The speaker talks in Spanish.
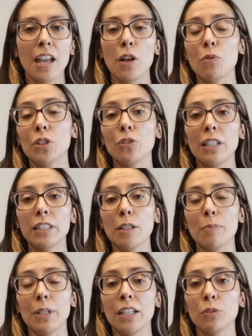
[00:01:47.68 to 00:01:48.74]
En cuanto a las
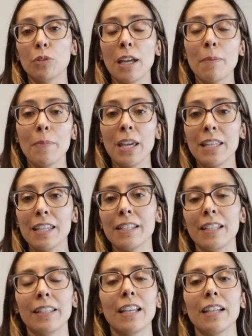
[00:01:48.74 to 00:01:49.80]
temperaturas
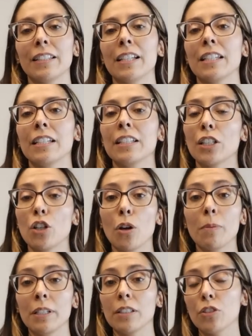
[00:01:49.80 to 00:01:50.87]
medias, estas estarían entre
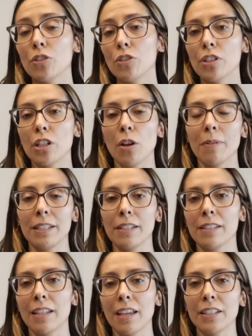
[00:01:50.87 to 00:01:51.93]
los 22 y los
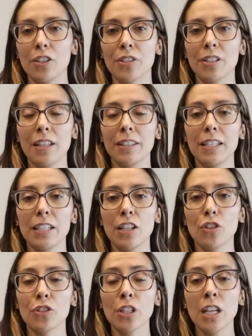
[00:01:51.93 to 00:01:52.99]
26 grados
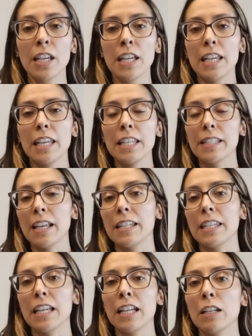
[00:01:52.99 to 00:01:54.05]
centígrados y
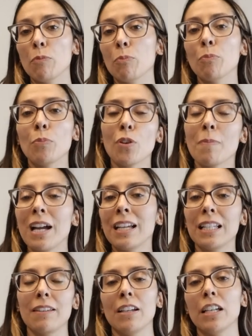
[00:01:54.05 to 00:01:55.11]
serían un poco más
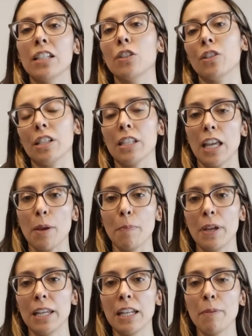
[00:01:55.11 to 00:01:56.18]
elevadas de lo que se
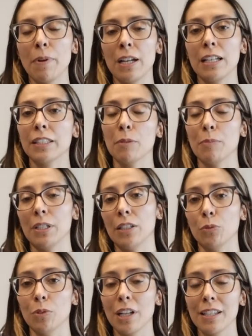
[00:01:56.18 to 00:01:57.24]
espera para las
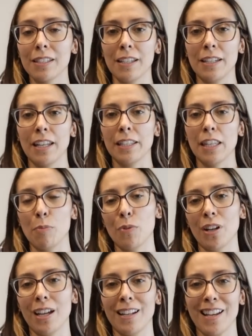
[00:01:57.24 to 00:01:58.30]
temperaturas en esta
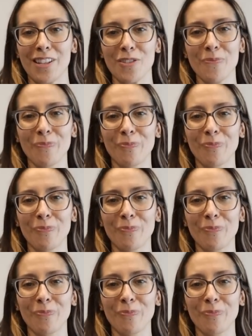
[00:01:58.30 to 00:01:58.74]
época del año.